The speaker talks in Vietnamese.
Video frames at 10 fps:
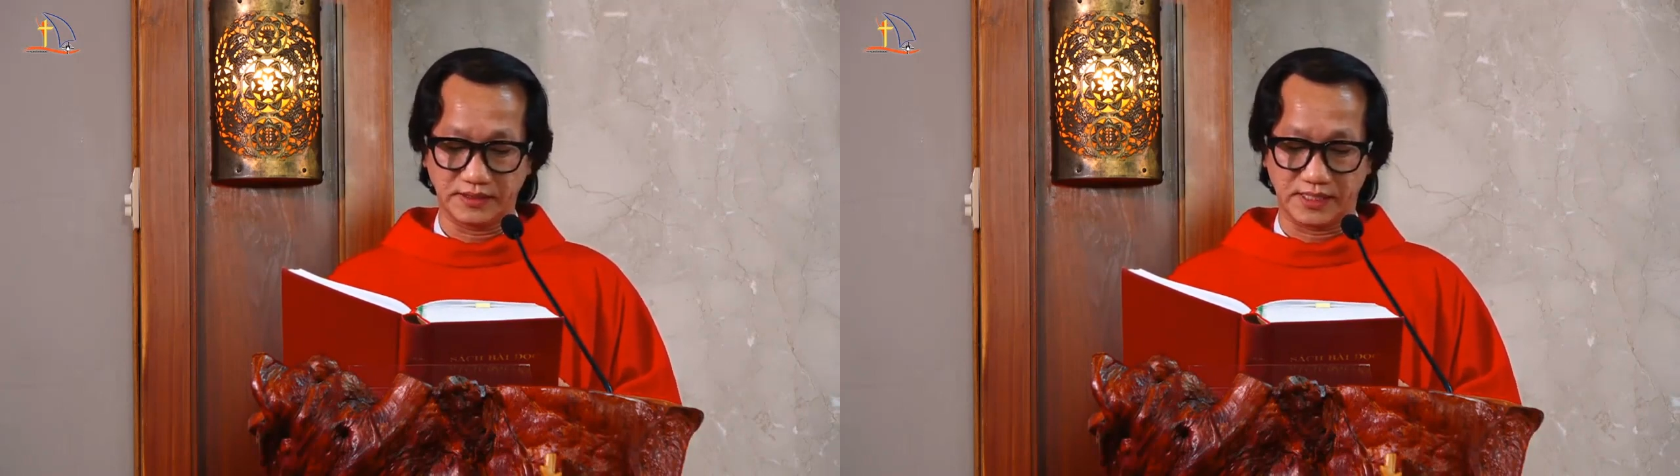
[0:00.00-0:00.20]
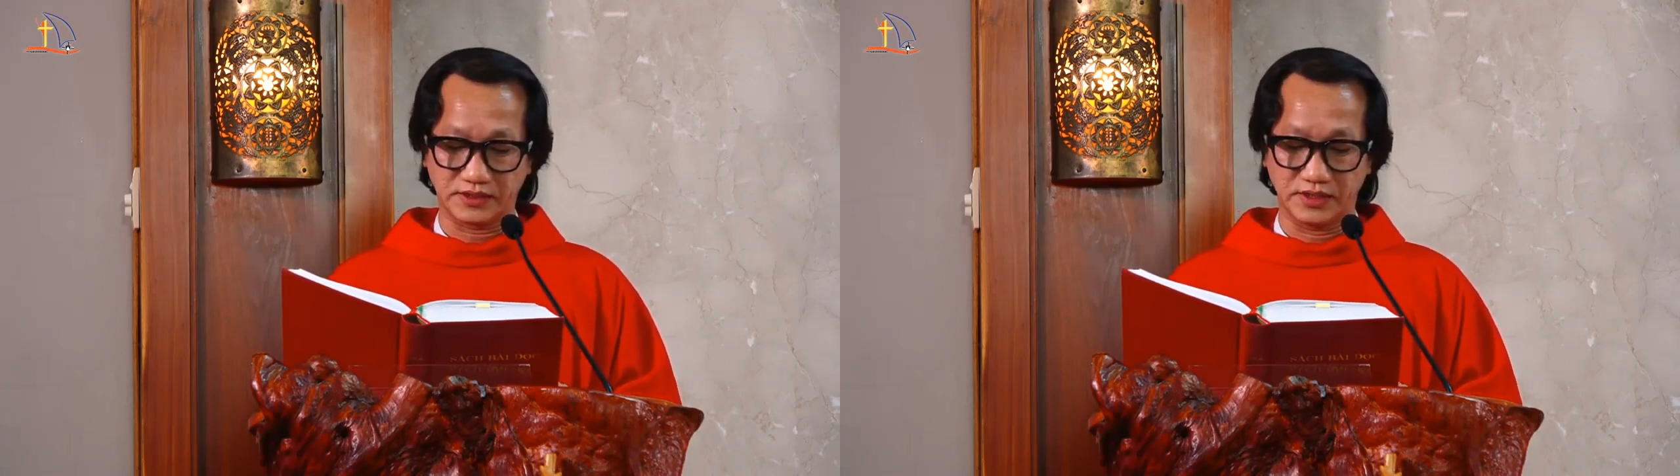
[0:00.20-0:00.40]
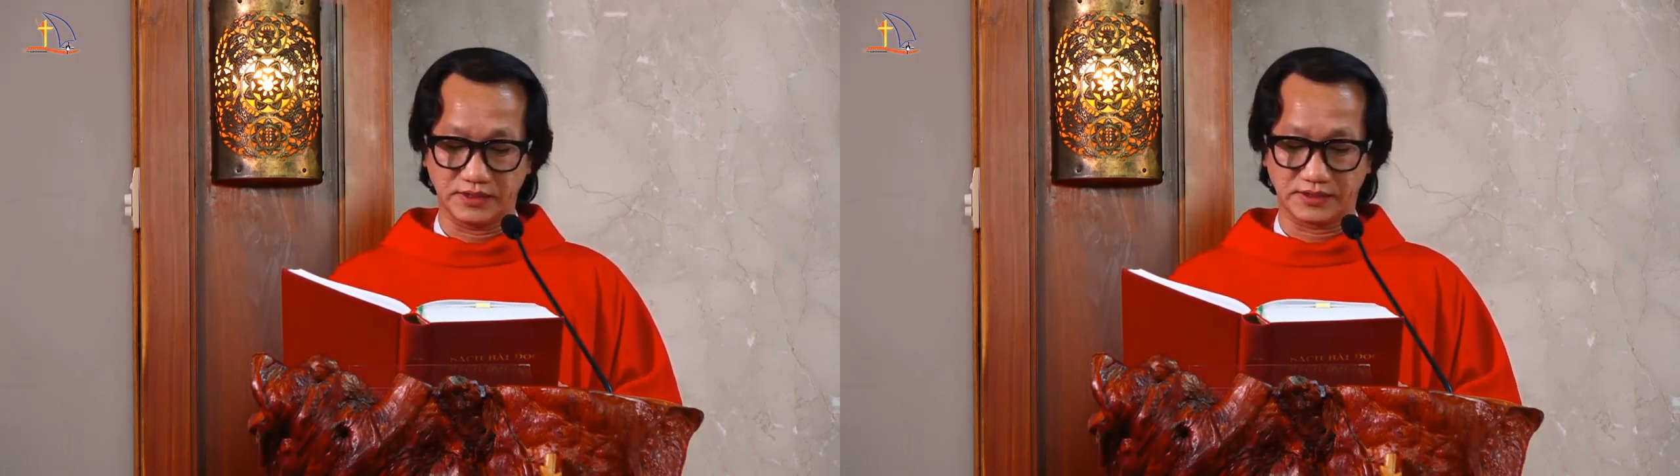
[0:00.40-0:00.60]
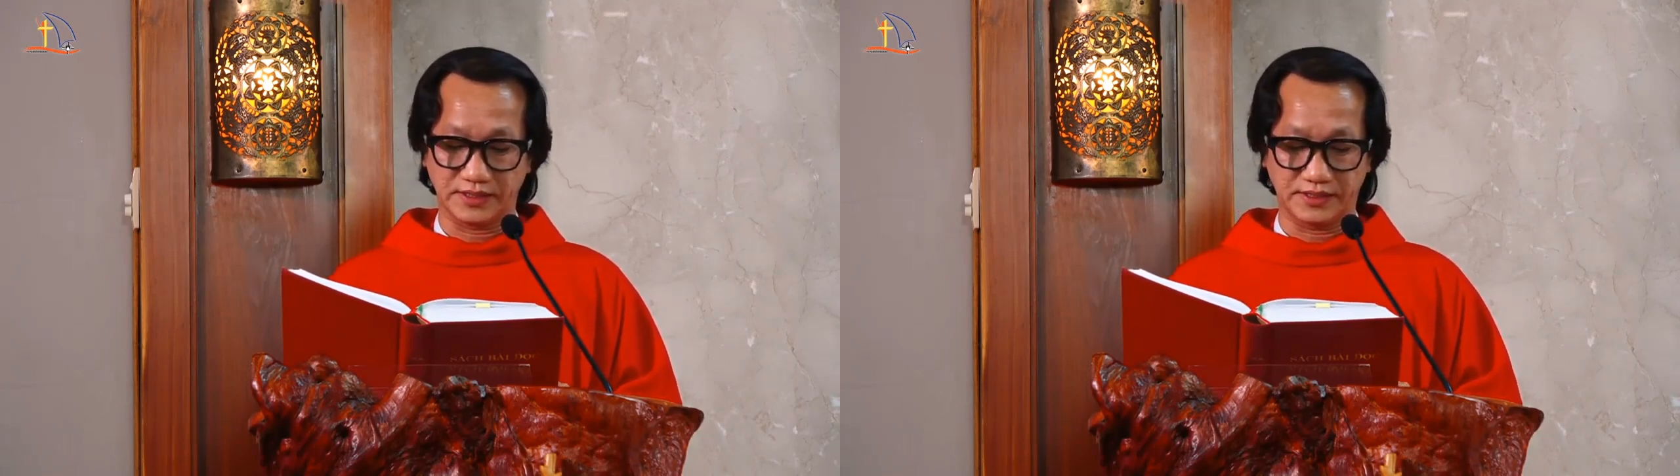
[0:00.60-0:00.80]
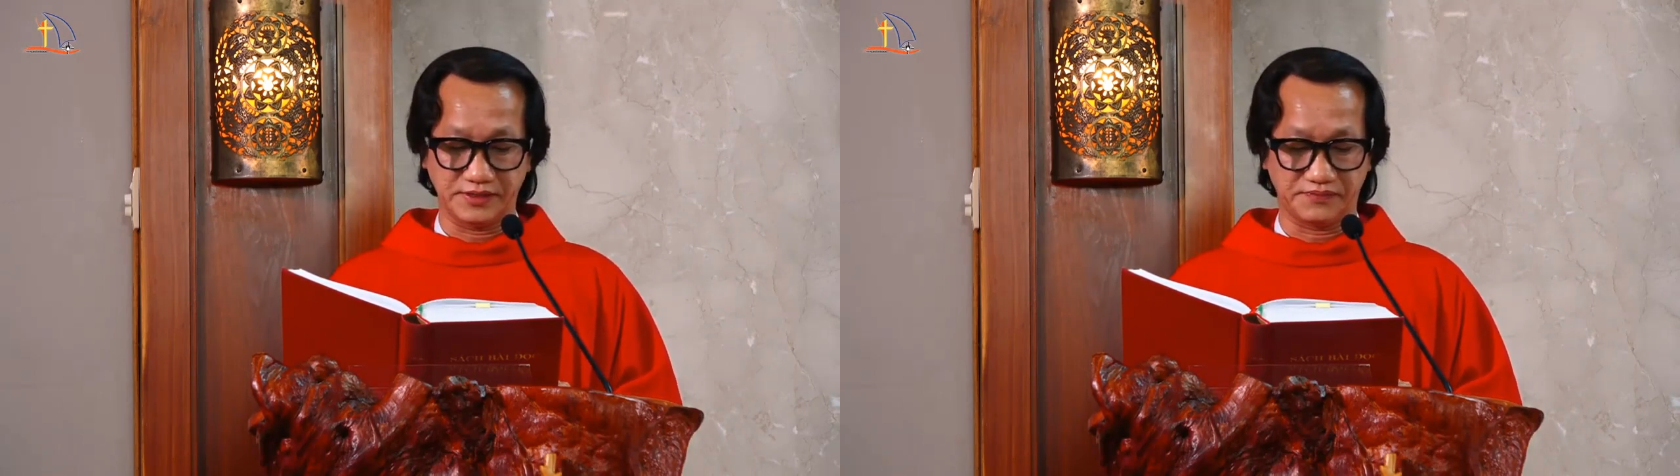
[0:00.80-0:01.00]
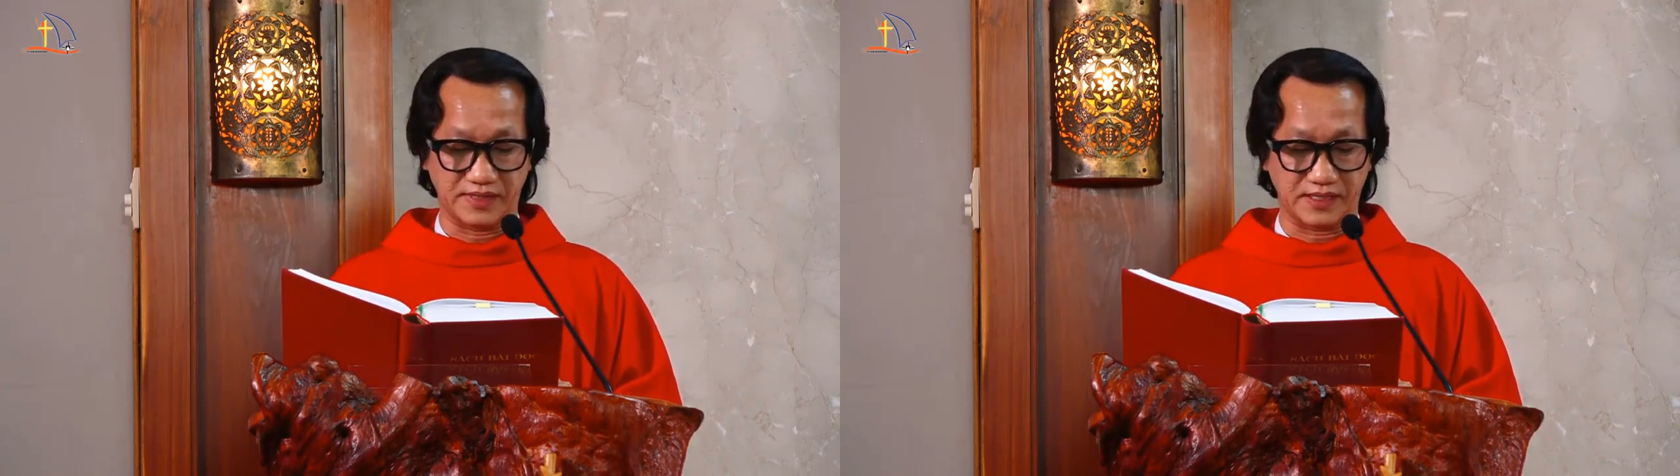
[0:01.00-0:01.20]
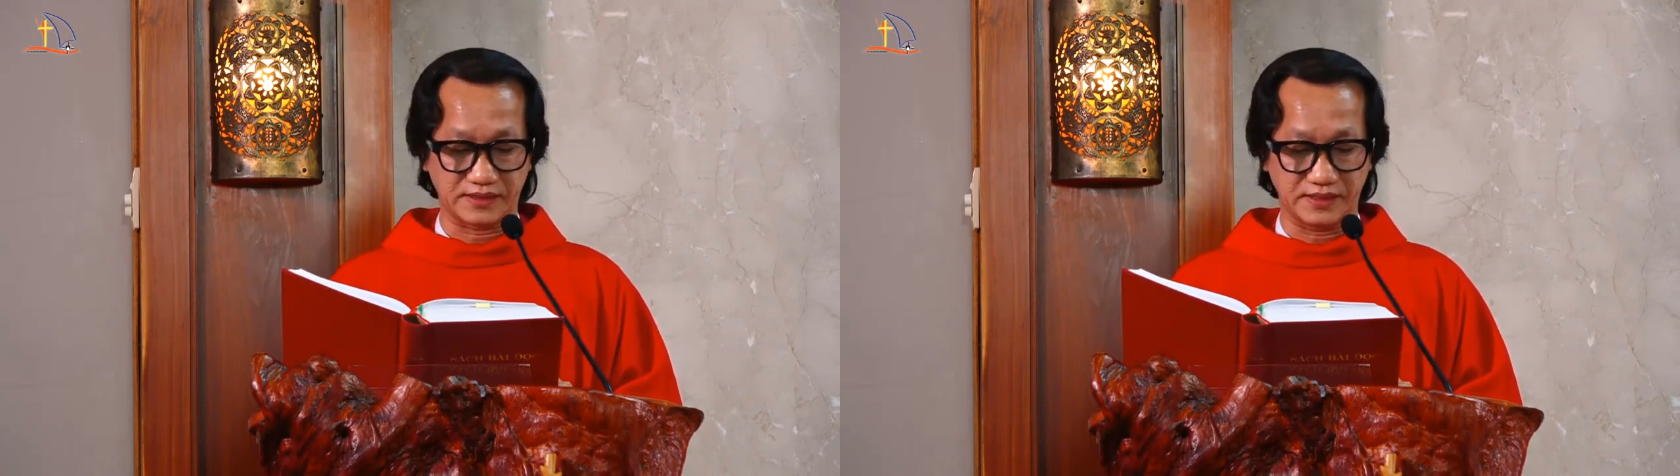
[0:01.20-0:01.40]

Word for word: các thượng tế và